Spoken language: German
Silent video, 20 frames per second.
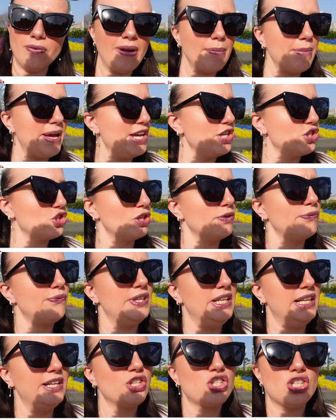Wir haben echt schon
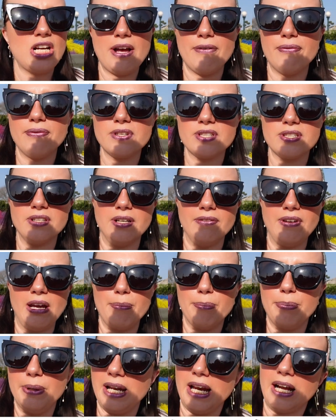viel geschafft. Äh, wir
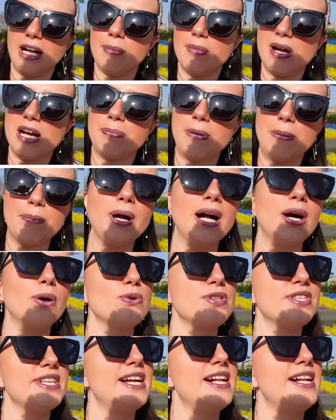haben Bilder gemacht beim
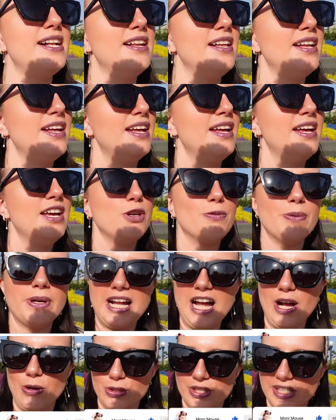Karussell. Ich bin
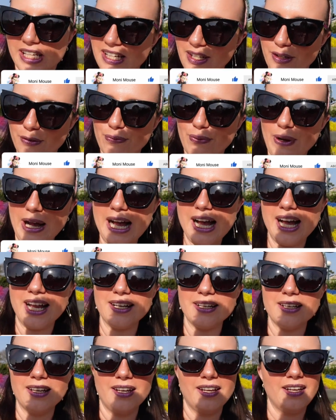Karussell
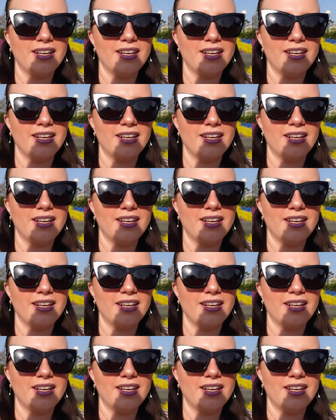gefahren.